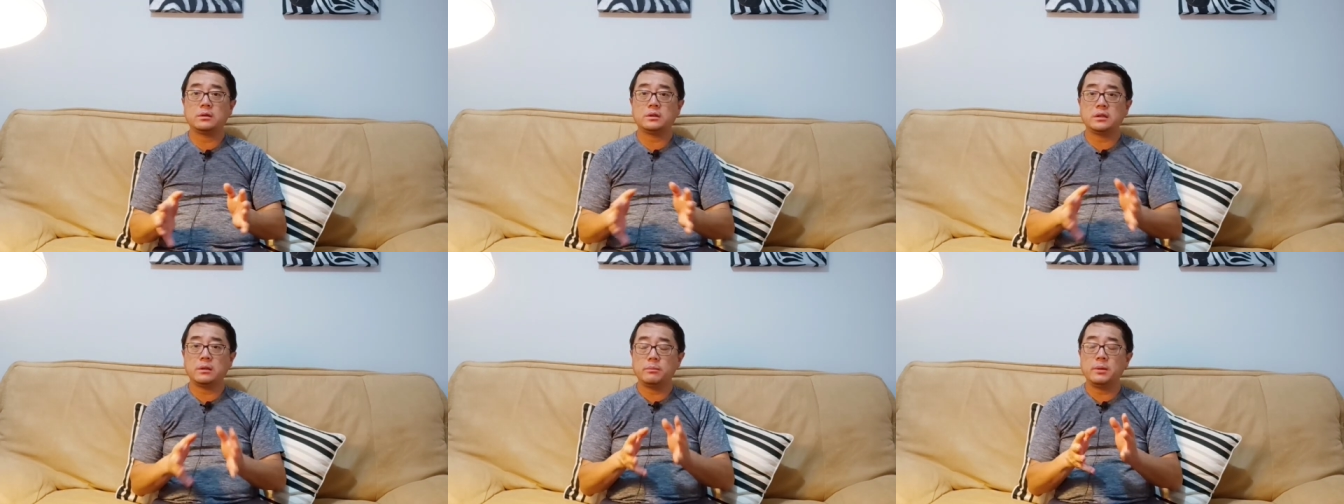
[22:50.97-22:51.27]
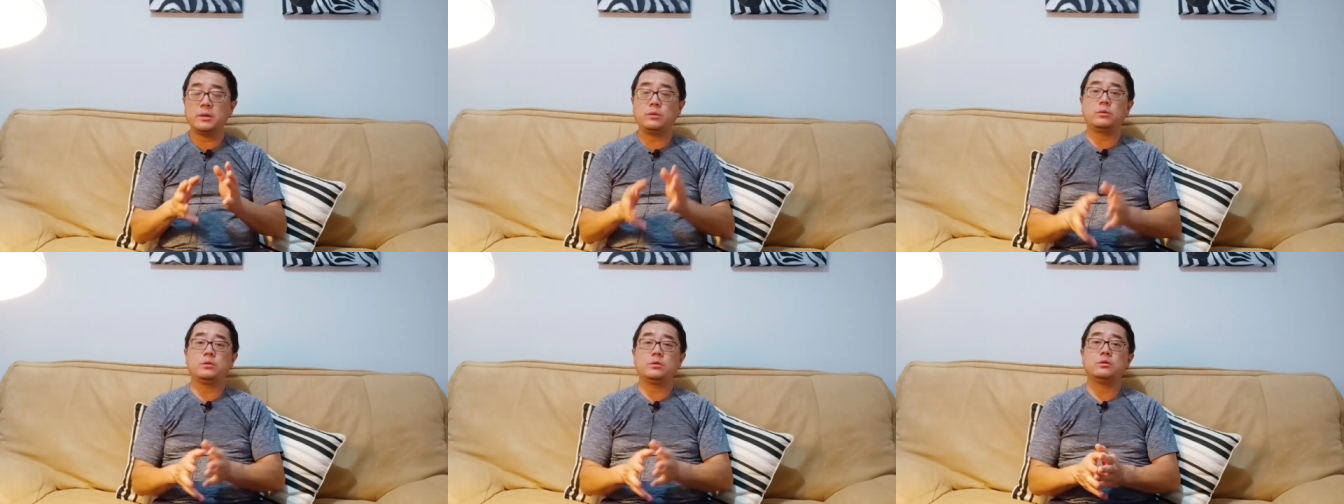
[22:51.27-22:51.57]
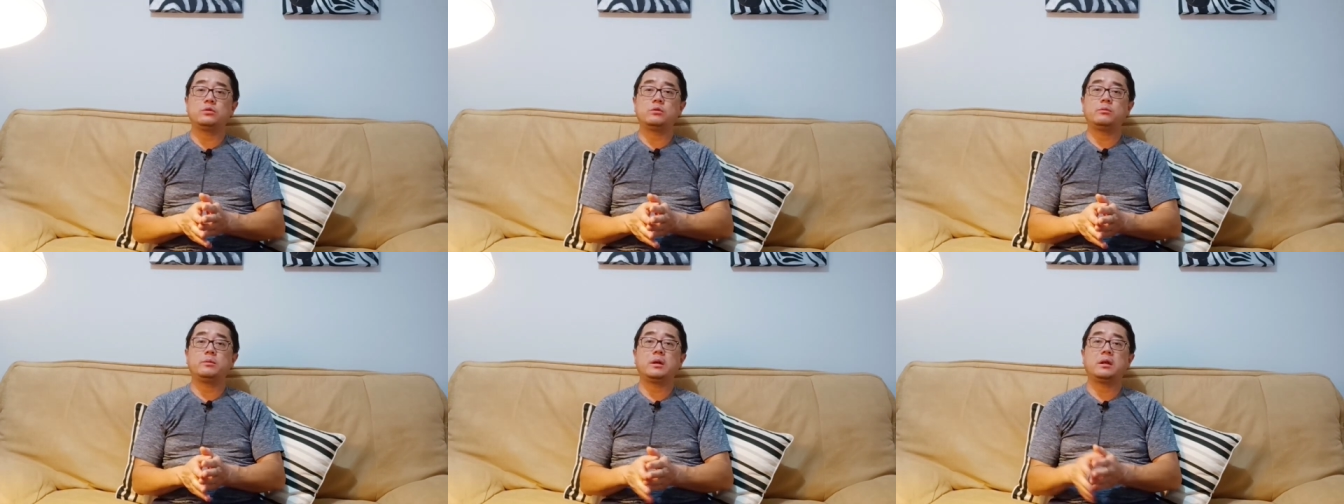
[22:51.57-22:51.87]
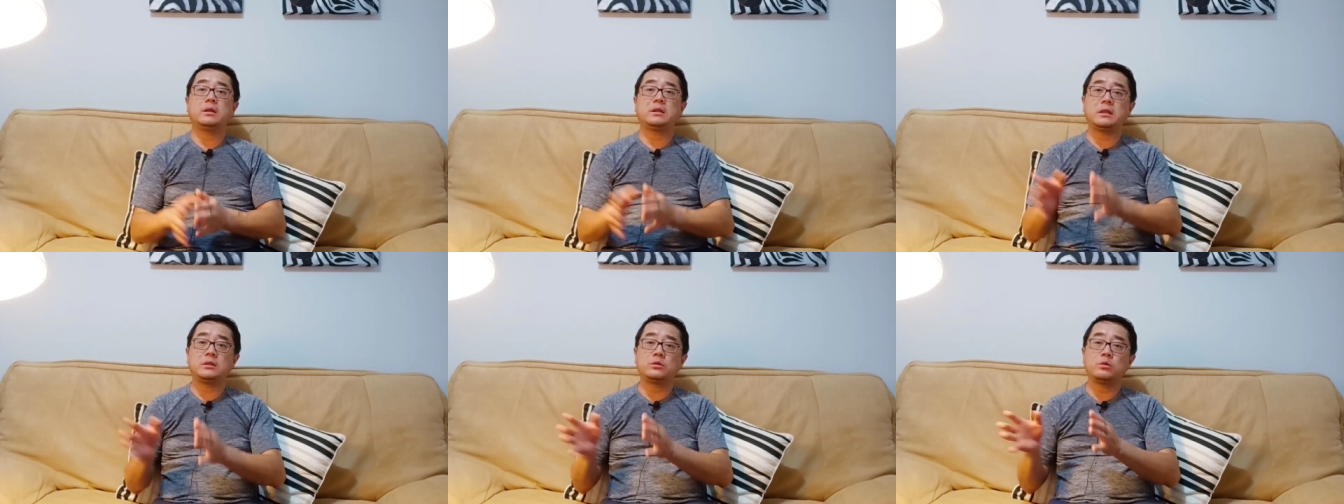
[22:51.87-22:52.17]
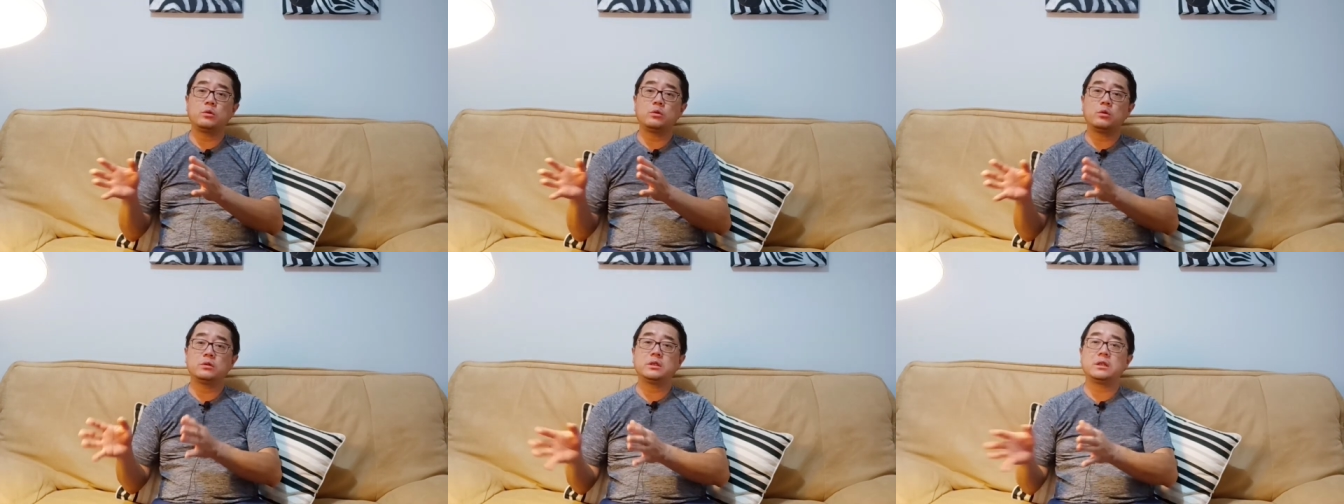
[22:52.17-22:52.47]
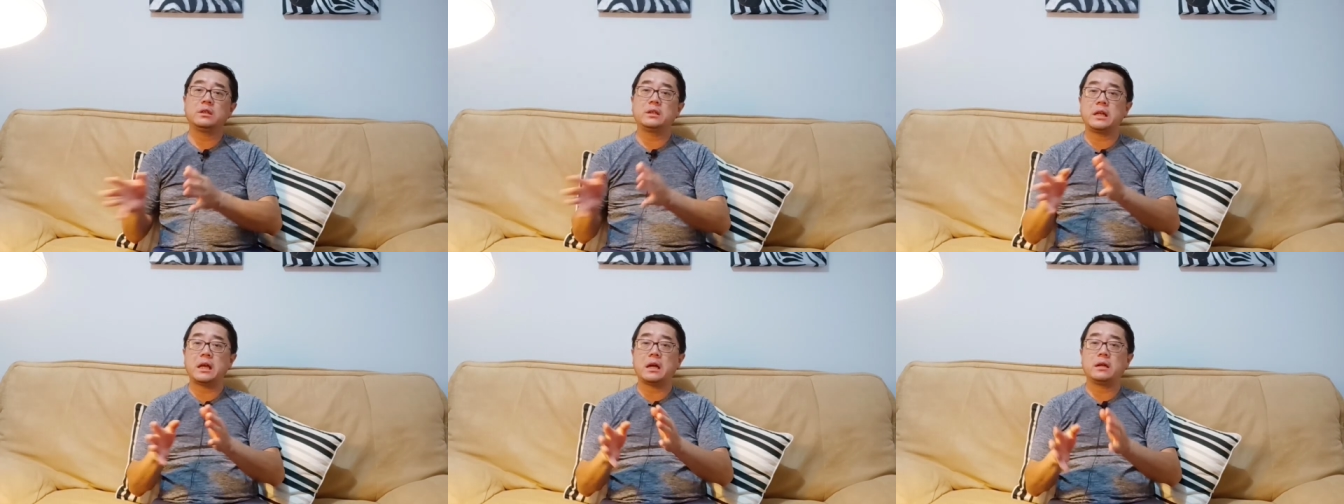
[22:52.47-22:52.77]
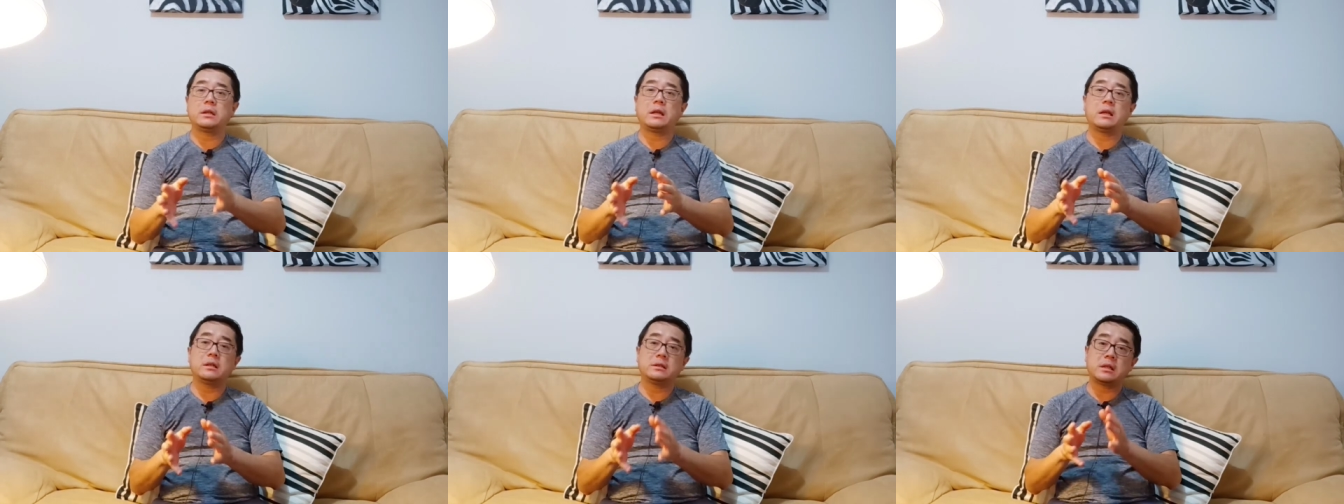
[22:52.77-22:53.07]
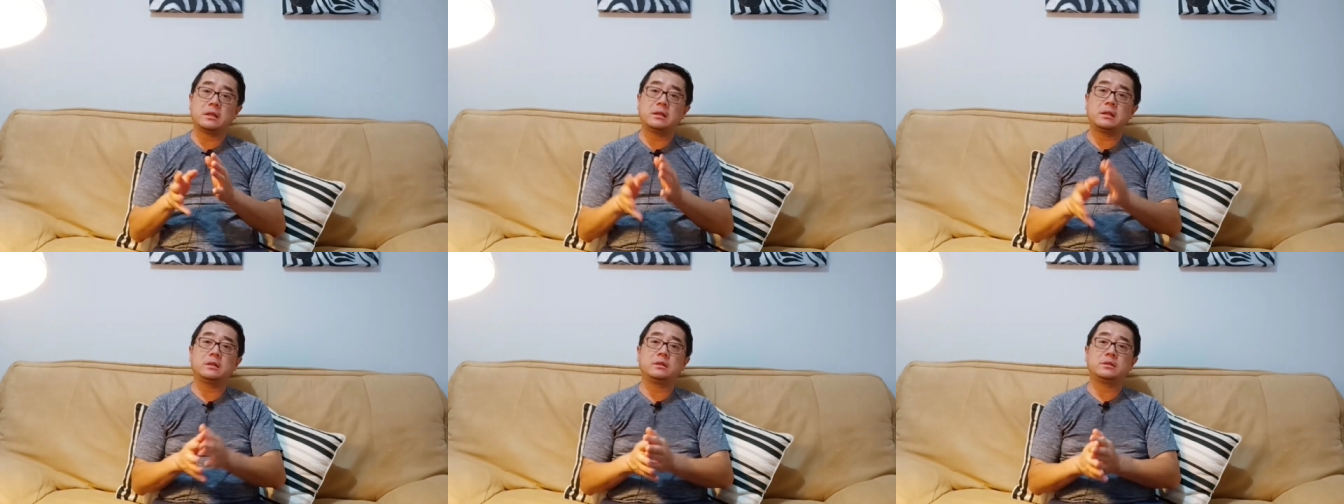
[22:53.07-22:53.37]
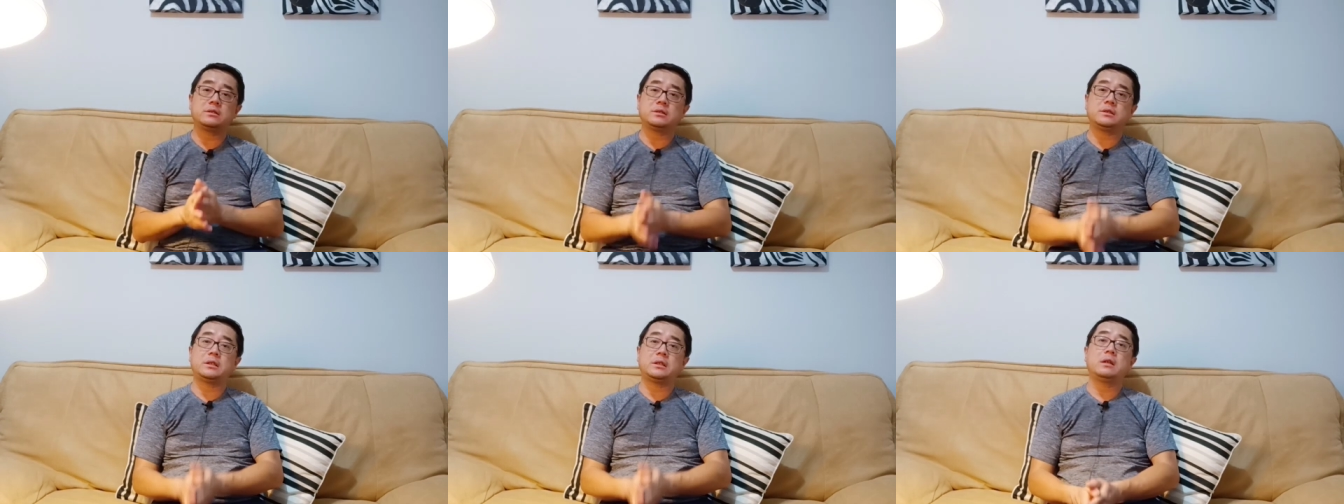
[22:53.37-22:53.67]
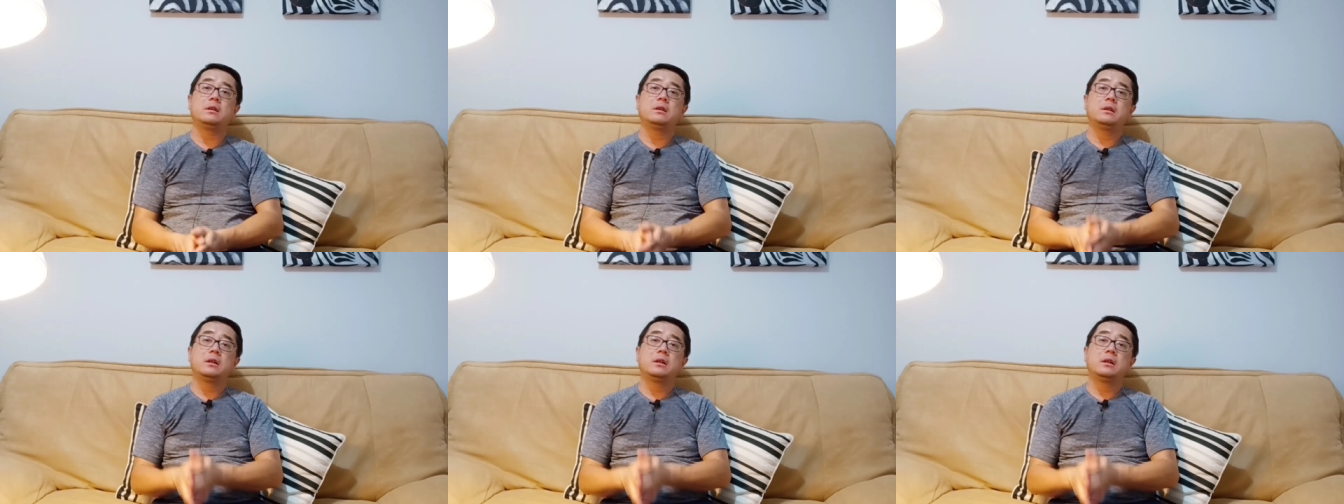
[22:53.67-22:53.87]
这个病毒已经准备好他通过这个两年三年的时间，